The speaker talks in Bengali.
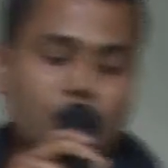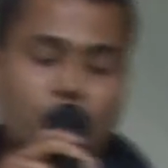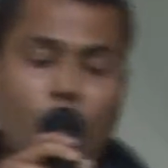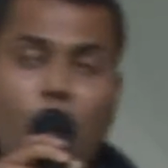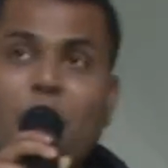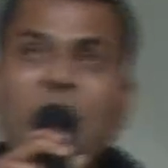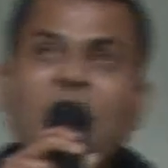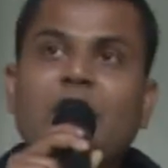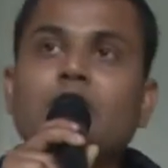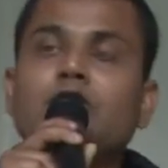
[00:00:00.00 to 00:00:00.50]

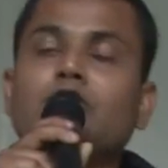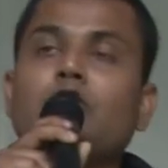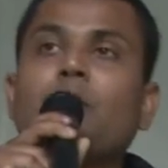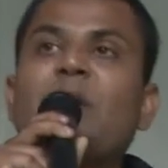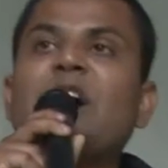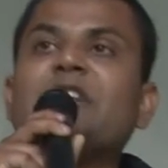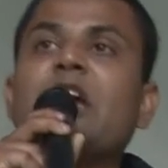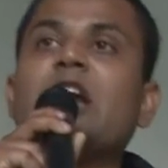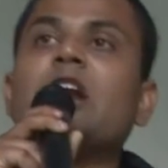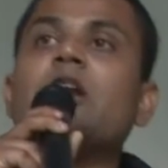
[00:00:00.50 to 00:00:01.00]
শ্রমিক
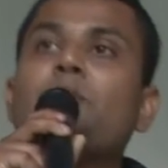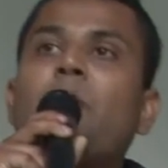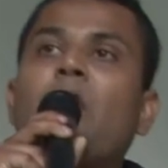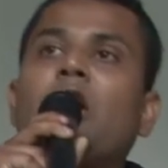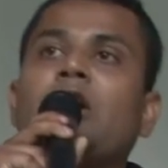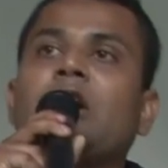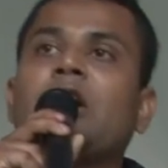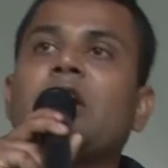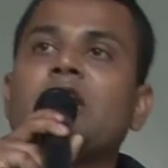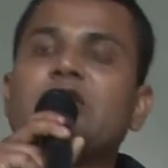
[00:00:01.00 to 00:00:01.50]
তোমাদের
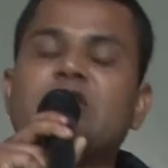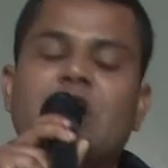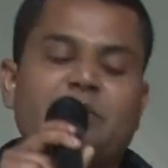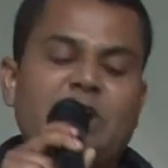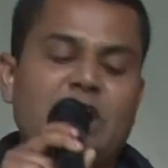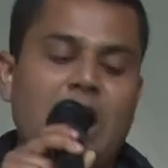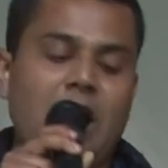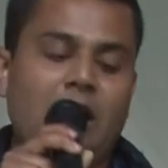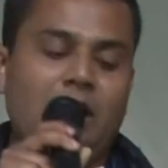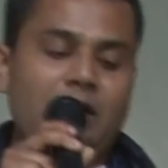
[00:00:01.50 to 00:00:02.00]
পক্ষে
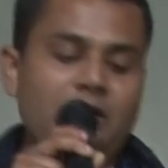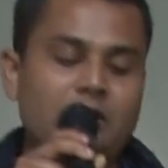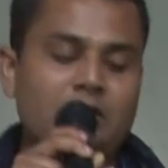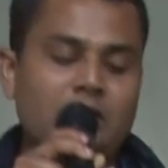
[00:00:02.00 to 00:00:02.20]
যাবে না